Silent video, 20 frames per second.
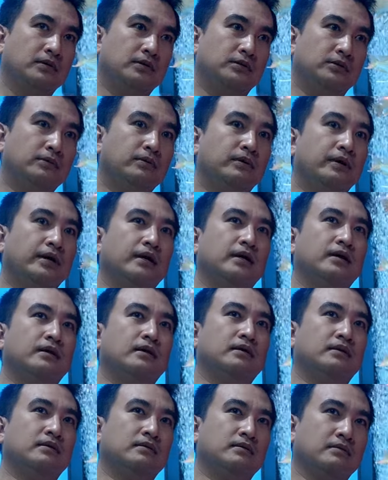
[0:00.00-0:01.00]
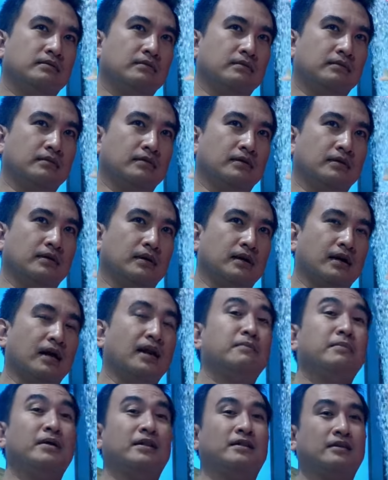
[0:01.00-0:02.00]
during
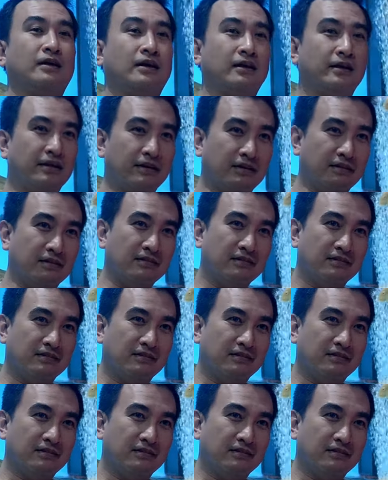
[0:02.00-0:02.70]
elementary.